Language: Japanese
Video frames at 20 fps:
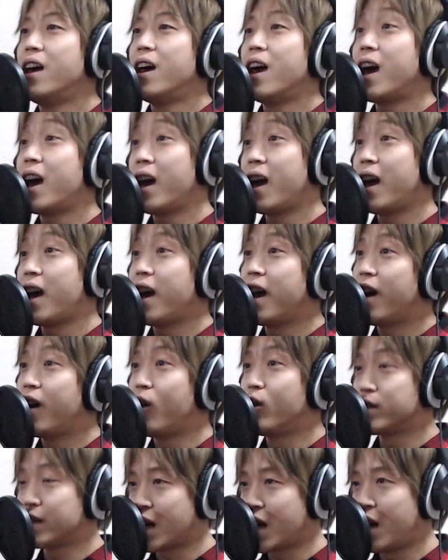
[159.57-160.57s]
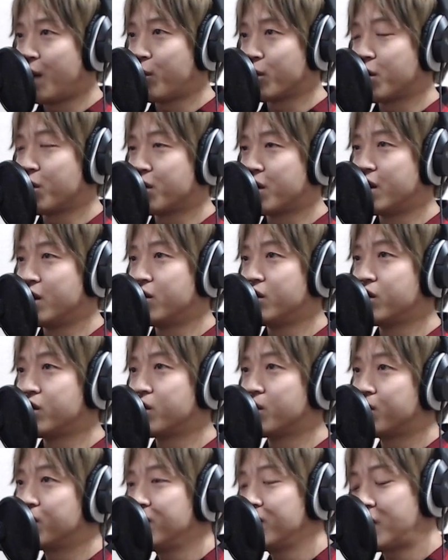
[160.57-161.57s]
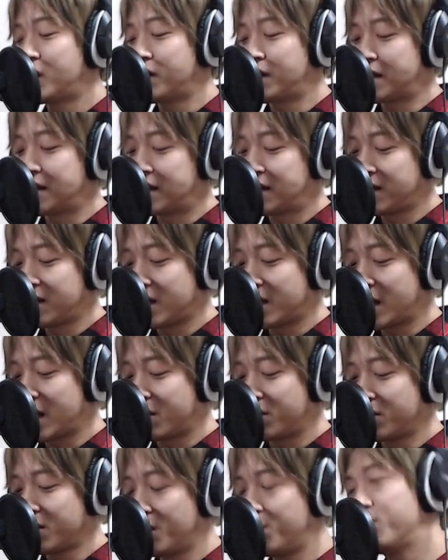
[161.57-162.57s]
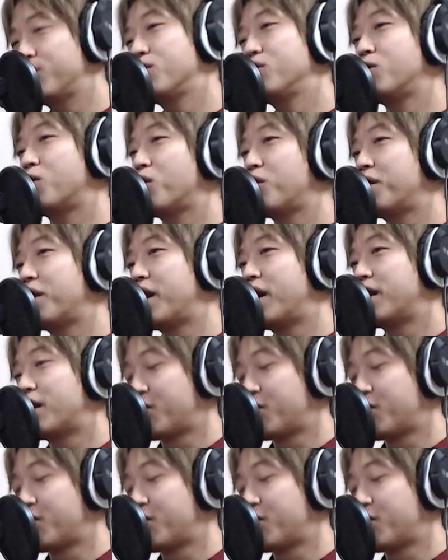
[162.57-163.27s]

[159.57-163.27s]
え大阪ポテトキット26ちはですね逆イブということで